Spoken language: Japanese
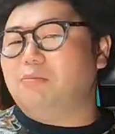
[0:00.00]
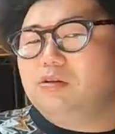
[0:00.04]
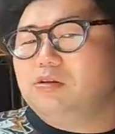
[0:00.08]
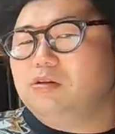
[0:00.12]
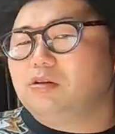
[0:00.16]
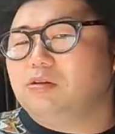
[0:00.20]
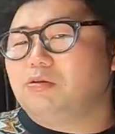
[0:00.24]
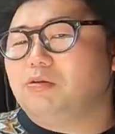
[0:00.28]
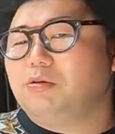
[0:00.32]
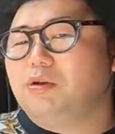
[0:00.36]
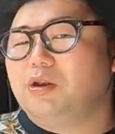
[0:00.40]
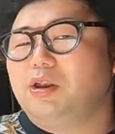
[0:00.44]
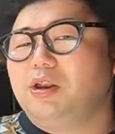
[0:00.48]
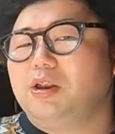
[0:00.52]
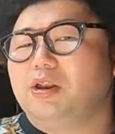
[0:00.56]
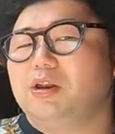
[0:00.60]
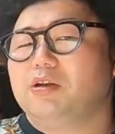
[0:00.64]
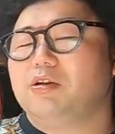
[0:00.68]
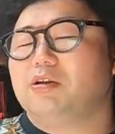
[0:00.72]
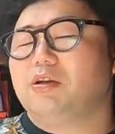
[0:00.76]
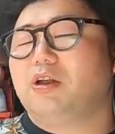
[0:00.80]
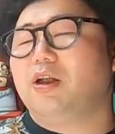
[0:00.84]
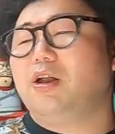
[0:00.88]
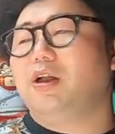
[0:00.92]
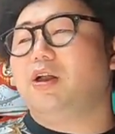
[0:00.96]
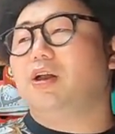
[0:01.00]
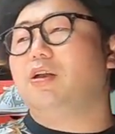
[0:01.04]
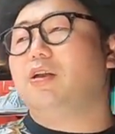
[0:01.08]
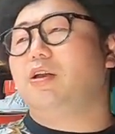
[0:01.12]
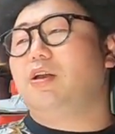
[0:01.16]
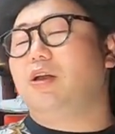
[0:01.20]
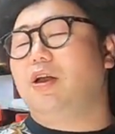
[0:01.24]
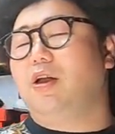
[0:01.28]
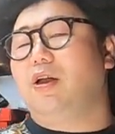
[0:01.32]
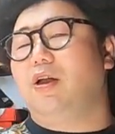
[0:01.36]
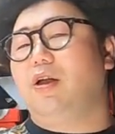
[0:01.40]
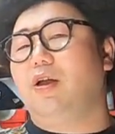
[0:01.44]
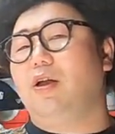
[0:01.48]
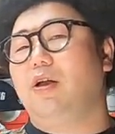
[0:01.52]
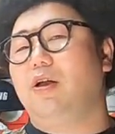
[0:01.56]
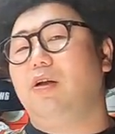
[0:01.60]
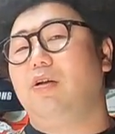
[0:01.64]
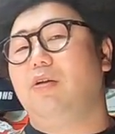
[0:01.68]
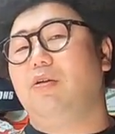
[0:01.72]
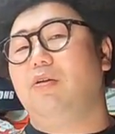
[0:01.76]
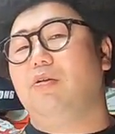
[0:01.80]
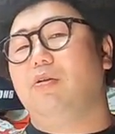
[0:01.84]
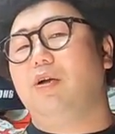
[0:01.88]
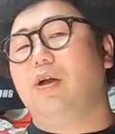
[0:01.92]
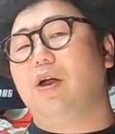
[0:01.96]
まあ、ちょっとフィーリング系なんで、あ
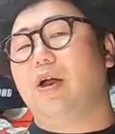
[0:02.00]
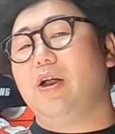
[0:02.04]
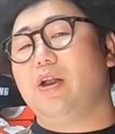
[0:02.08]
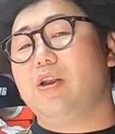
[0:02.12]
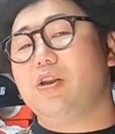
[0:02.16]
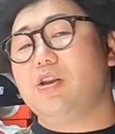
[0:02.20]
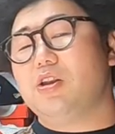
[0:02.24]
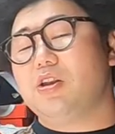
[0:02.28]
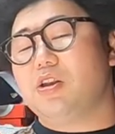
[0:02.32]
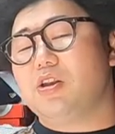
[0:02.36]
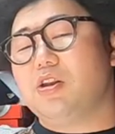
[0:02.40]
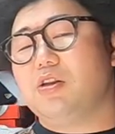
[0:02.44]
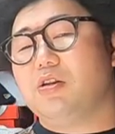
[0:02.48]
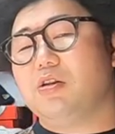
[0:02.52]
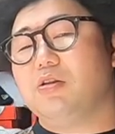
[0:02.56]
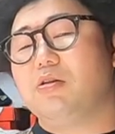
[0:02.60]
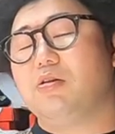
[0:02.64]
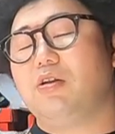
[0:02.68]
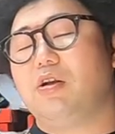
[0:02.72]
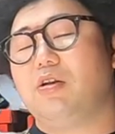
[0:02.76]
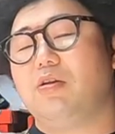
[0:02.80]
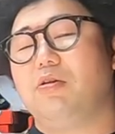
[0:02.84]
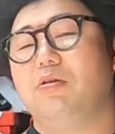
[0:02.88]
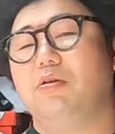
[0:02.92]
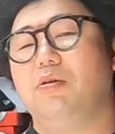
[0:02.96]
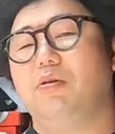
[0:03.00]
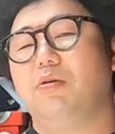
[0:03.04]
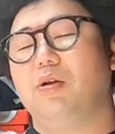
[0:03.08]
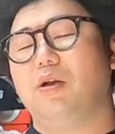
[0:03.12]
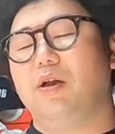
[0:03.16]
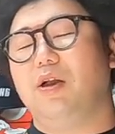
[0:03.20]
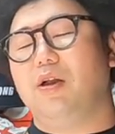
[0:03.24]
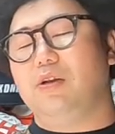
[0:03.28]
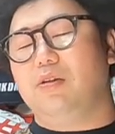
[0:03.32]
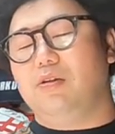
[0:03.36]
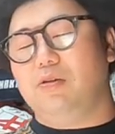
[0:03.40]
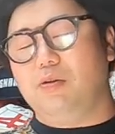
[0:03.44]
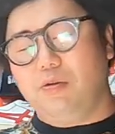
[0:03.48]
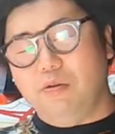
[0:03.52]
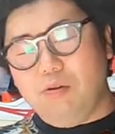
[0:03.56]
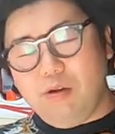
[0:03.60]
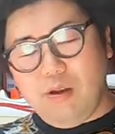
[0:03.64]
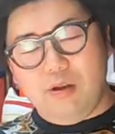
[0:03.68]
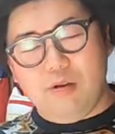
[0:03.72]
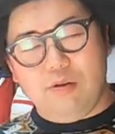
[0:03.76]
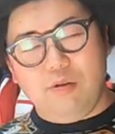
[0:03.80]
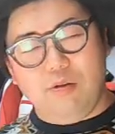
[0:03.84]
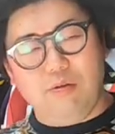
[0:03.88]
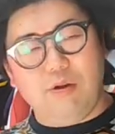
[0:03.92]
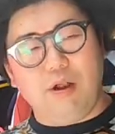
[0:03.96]
の、感じるっていう動画、動
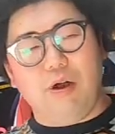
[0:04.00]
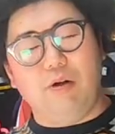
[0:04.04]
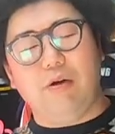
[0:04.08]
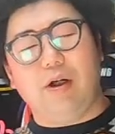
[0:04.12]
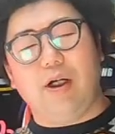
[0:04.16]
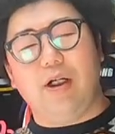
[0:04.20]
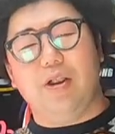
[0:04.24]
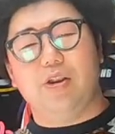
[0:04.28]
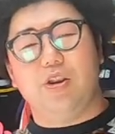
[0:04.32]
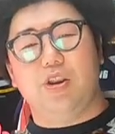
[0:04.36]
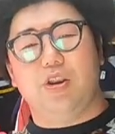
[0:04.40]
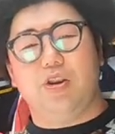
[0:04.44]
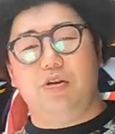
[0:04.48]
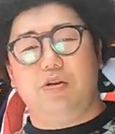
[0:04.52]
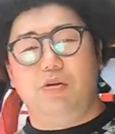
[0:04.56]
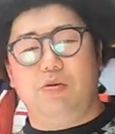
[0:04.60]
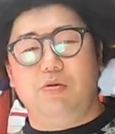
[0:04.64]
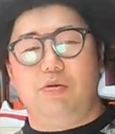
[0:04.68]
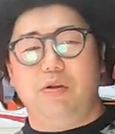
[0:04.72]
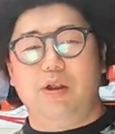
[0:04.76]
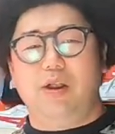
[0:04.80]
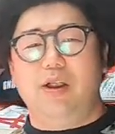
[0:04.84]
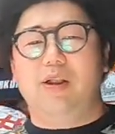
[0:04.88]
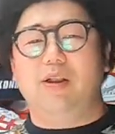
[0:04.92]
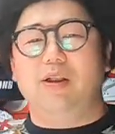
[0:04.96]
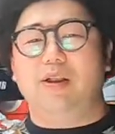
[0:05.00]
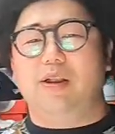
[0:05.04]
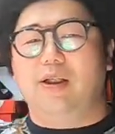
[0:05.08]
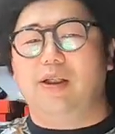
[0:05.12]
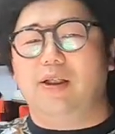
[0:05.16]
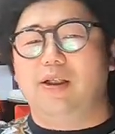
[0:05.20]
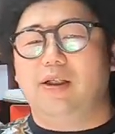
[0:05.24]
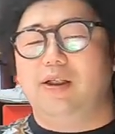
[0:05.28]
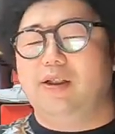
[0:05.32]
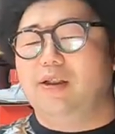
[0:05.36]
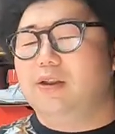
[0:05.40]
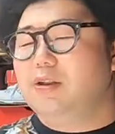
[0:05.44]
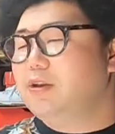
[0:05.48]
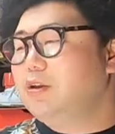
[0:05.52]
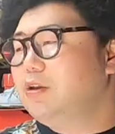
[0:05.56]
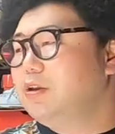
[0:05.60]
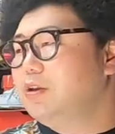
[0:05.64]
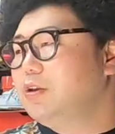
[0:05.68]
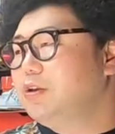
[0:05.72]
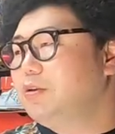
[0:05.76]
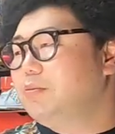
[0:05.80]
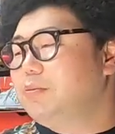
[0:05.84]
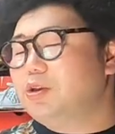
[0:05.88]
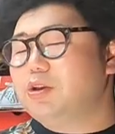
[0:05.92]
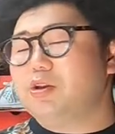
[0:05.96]
画を感じる動画なんで、
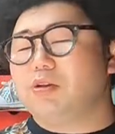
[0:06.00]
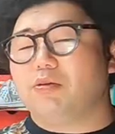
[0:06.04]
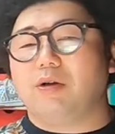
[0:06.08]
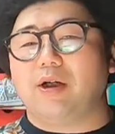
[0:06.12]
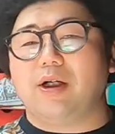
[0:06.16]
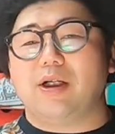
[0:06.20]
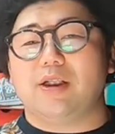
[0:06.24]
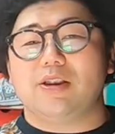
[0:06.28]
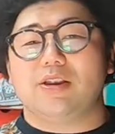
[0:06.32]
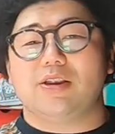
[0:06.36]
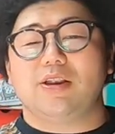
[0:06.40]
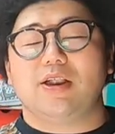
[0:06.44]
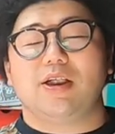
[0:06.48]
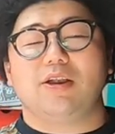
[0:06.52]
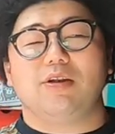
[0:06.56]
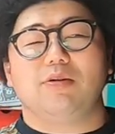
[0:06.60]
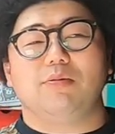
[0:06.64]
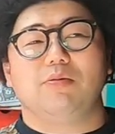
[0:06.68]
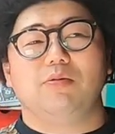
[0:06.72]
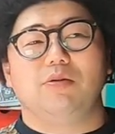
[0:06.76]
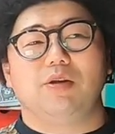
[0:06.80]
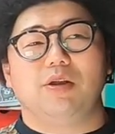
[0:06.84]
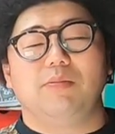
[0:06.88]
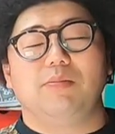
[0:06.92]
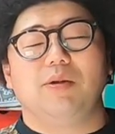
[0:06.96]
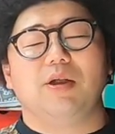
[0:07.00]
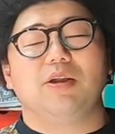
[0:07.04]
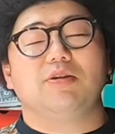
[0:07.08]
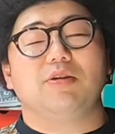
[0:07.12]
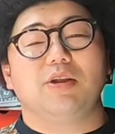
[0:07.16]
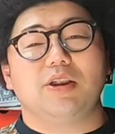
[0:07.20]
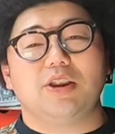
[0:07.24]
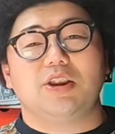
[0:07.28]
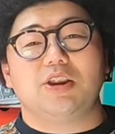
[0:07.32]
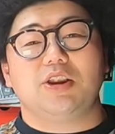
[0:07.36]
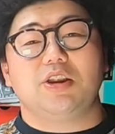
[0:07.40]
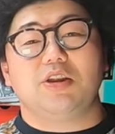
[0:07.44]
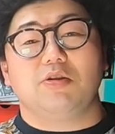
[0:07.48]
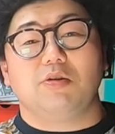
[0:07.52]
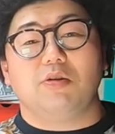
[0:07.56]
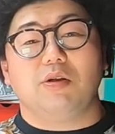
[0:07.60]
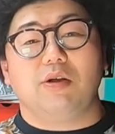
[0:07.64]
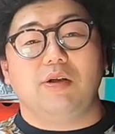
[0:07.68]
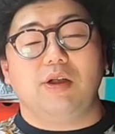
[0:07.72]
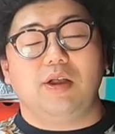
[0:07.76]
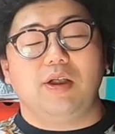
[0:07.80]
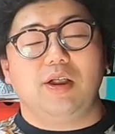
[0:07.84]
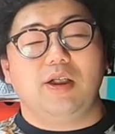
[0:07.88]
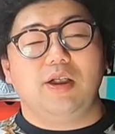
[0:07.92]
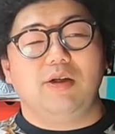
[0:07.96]
ちょっとわかりづらいと思うんで、まあ、詳しい動
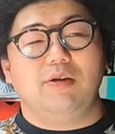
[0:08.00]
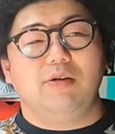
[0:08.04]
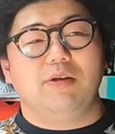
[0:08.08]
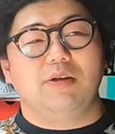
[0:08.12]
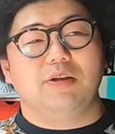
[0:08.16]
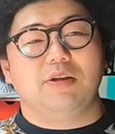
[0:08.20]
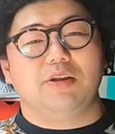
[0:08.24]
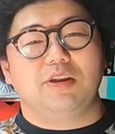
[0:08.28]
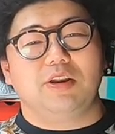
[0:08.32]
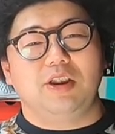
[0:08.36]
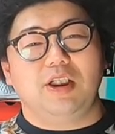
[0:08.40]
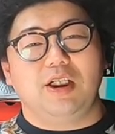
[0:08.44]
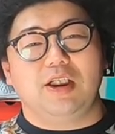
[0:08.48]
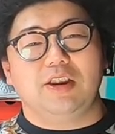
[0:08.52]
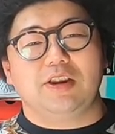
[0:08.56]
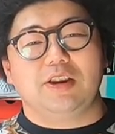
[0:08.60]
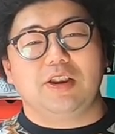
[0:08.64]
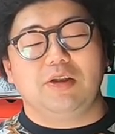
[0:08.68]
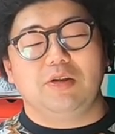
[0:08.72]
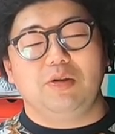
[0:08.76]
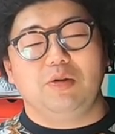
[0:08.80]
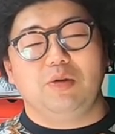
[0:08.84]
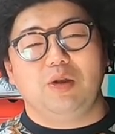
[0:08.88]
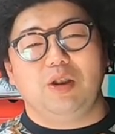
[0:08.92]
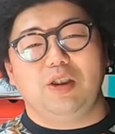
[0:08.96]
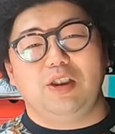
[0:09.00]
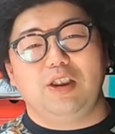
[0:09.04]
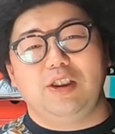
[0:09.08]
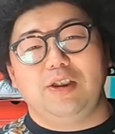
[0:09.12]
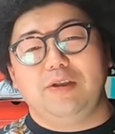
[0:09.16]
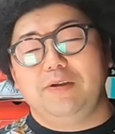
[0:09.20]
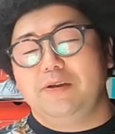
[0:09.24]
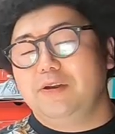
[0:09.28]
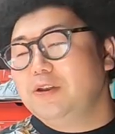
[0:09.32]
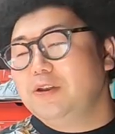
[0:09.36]
画はね、あの、スニアカさんの動画に